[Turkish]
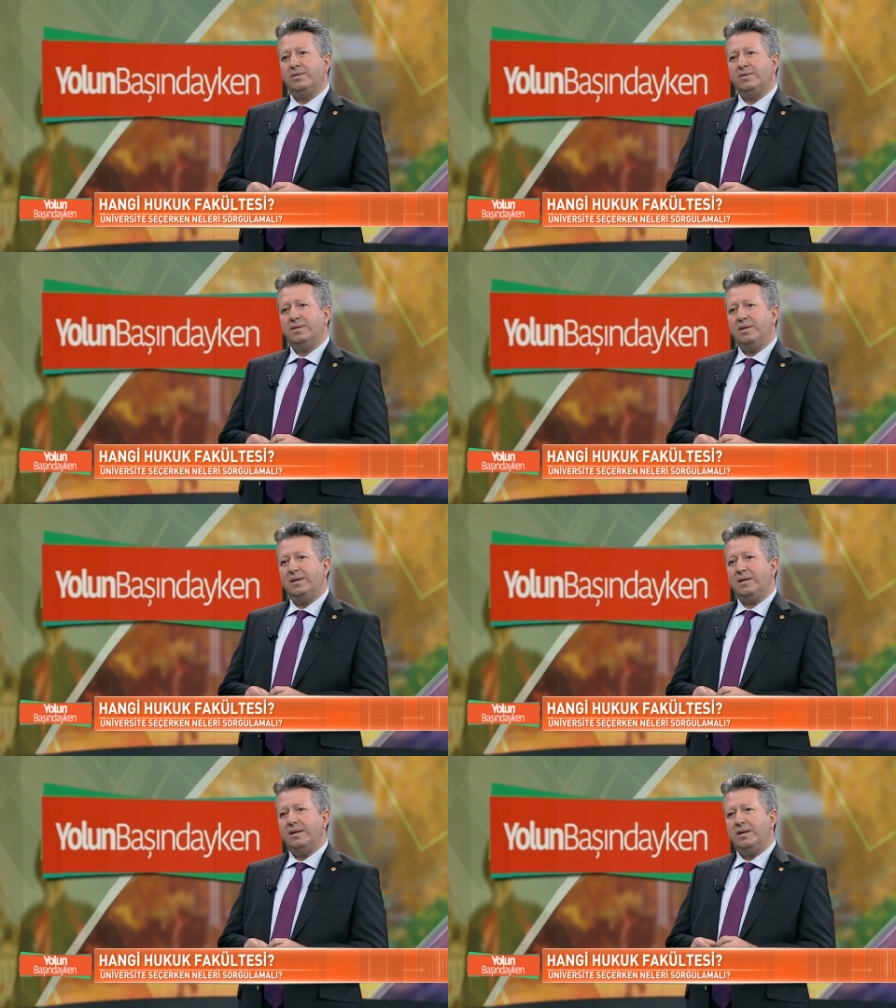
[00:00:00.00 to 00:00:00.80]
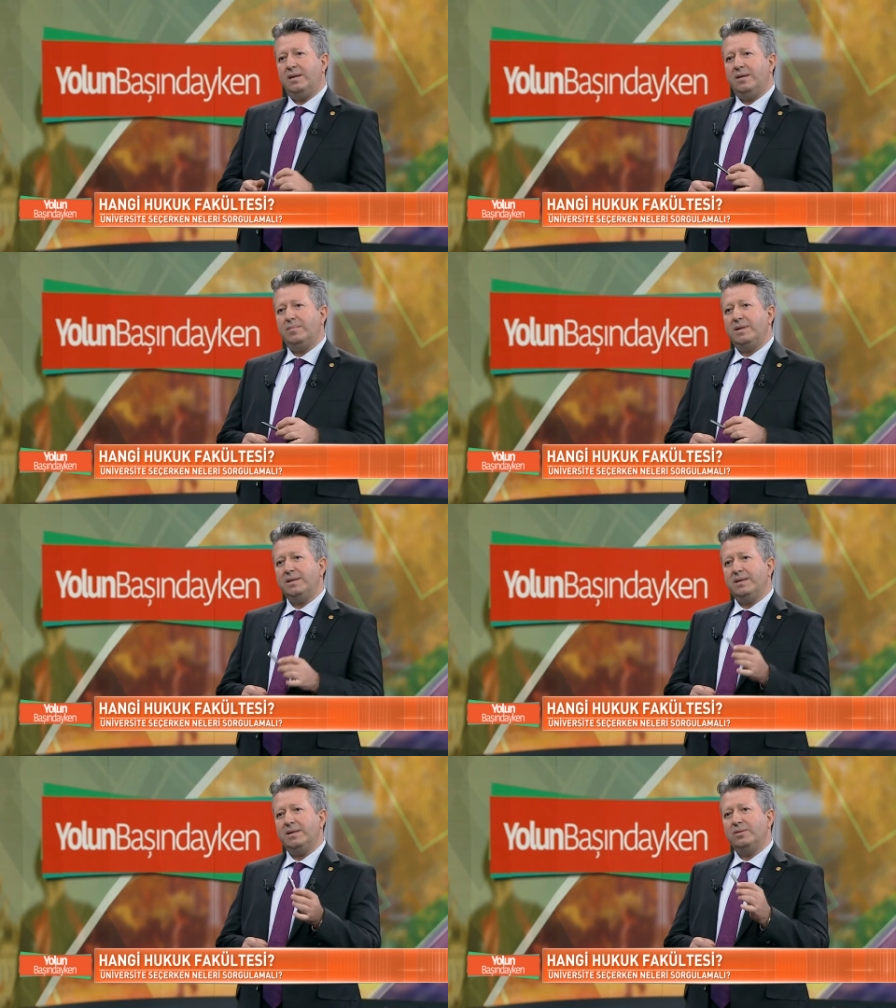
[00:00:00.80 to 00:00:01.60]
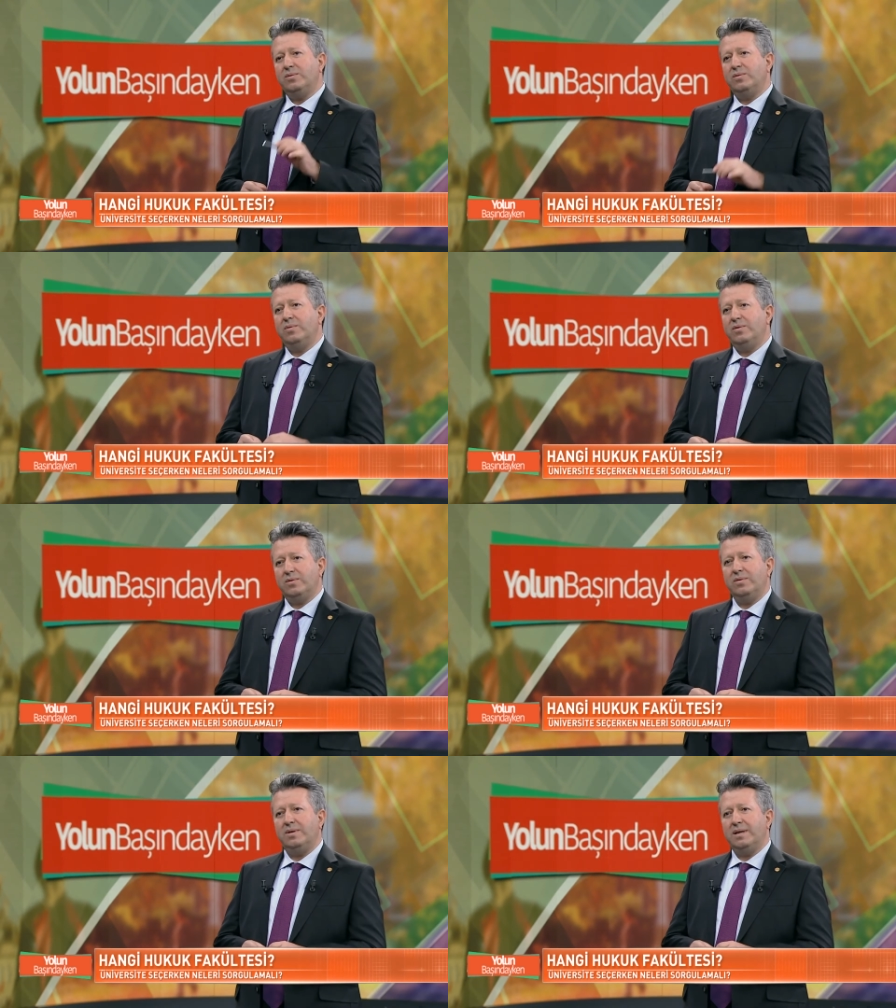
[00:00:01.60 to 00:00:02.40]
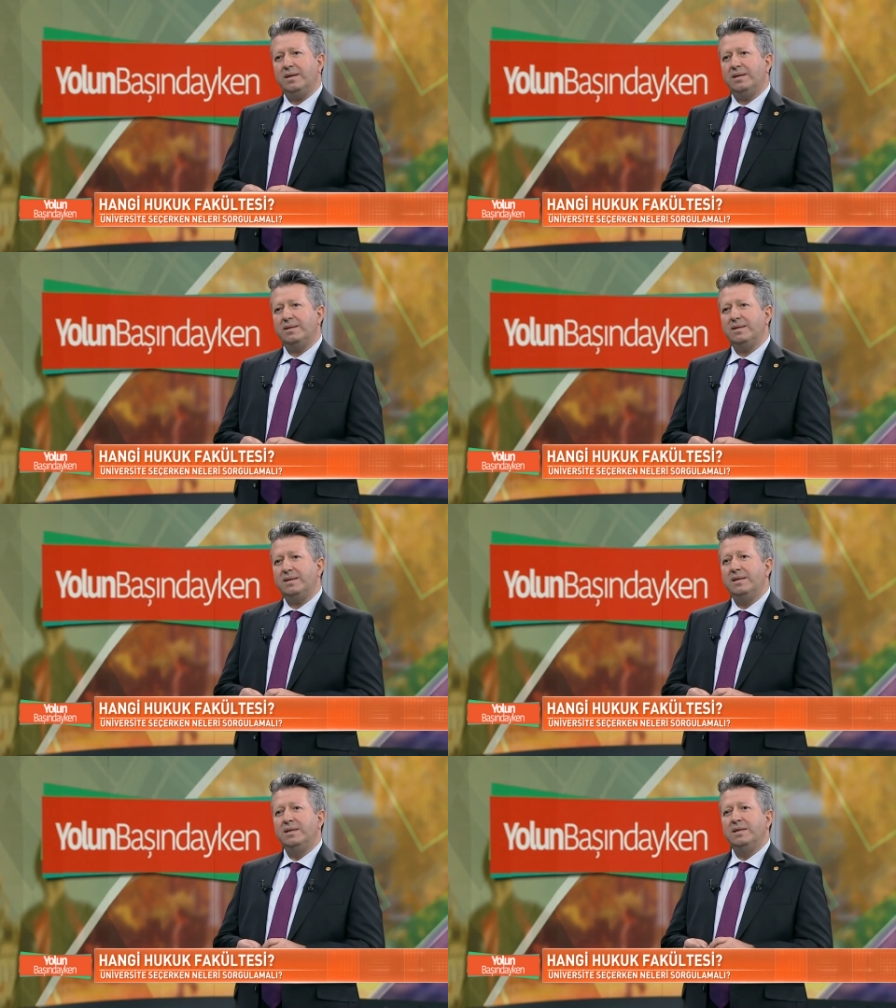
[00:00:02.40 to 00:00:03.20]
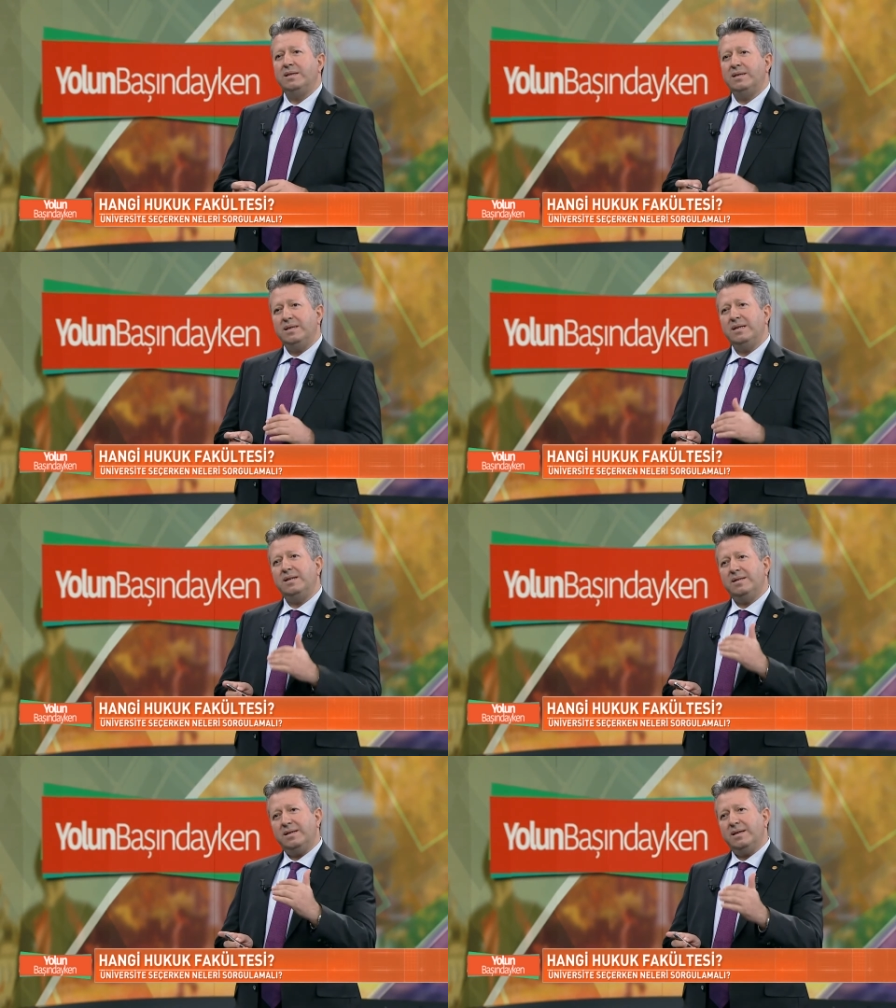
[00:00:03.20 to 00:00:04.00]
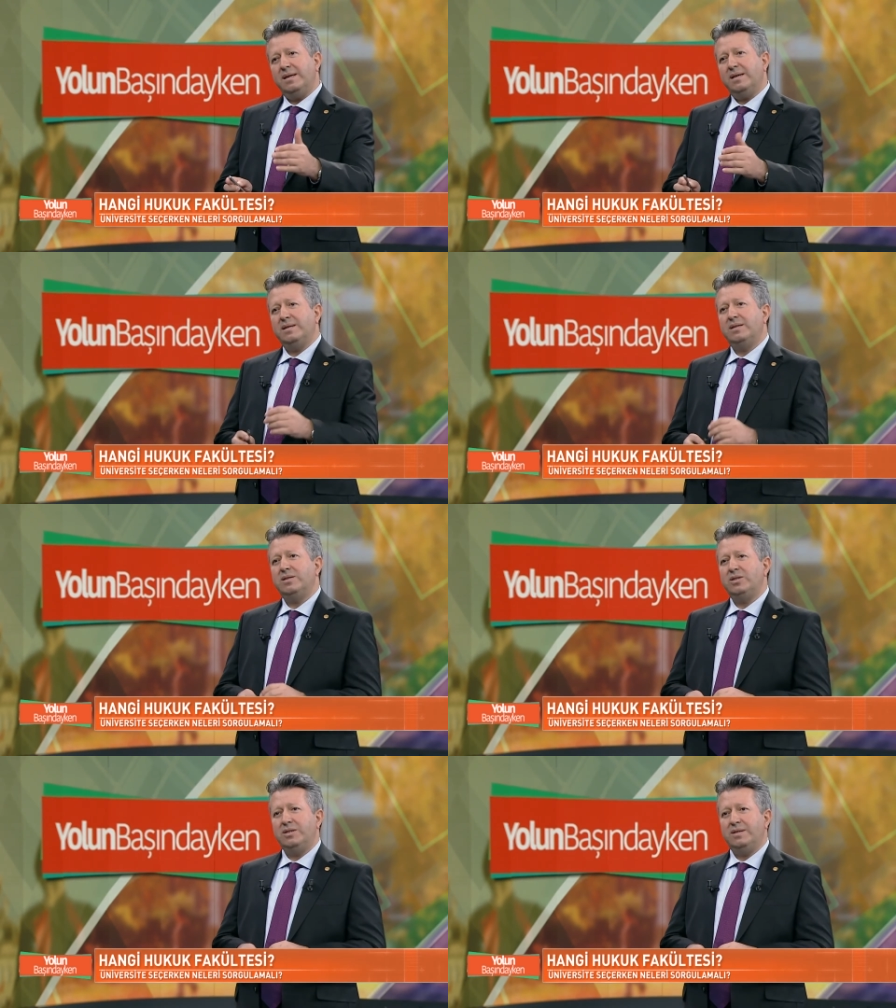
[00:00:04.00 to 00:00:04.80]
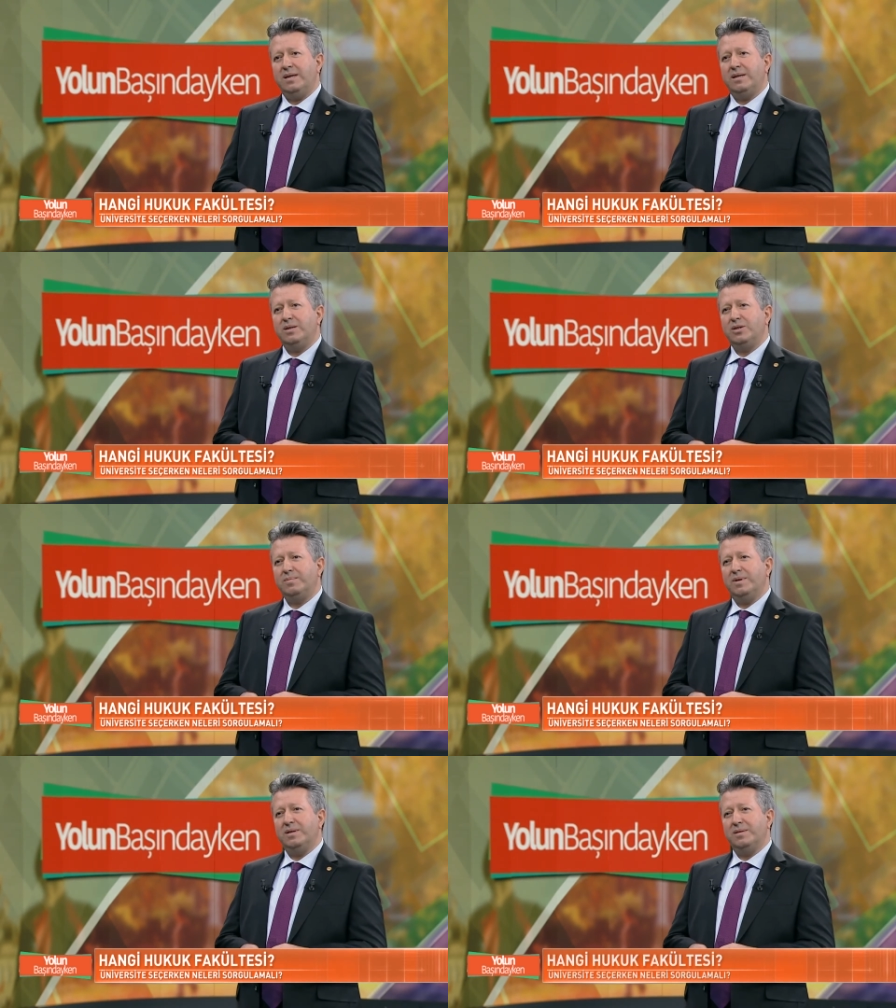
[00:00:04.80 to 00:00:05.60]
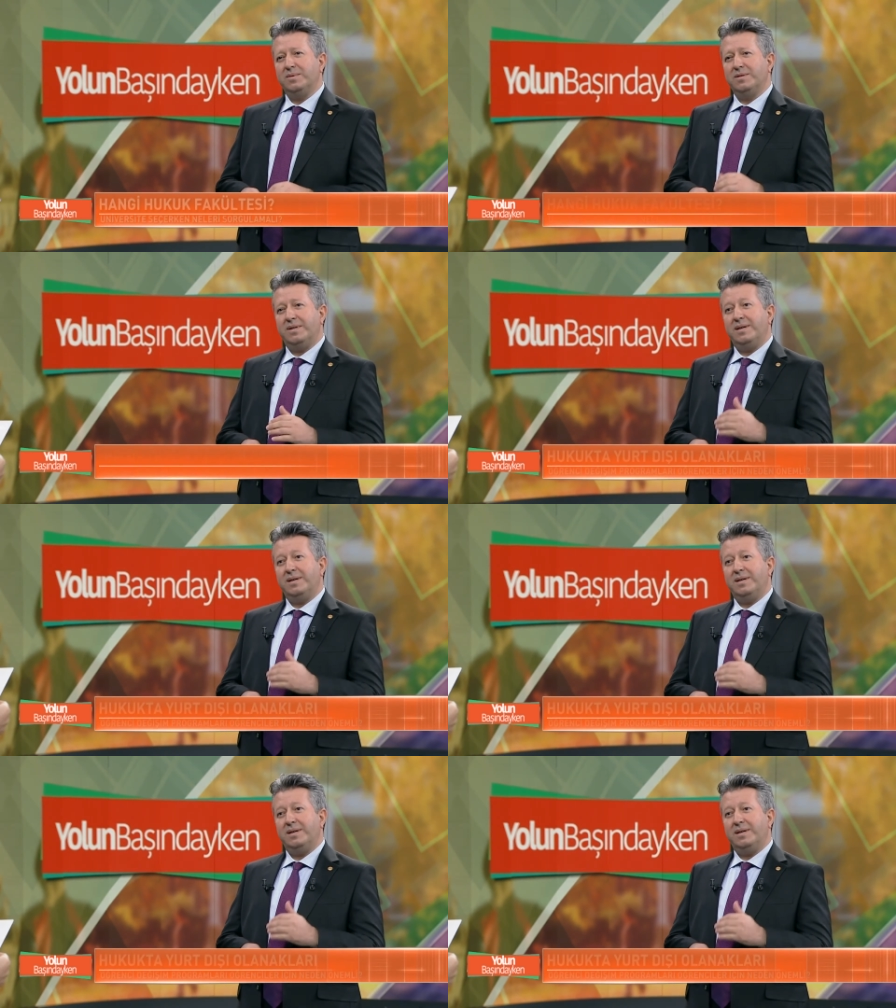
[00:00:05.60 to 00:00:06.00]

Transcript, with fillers: Özellikle Almanya'ya, Doğu bloku ülkelerine, yine İngiltere ile e, ciddi anlaşmalarımız var.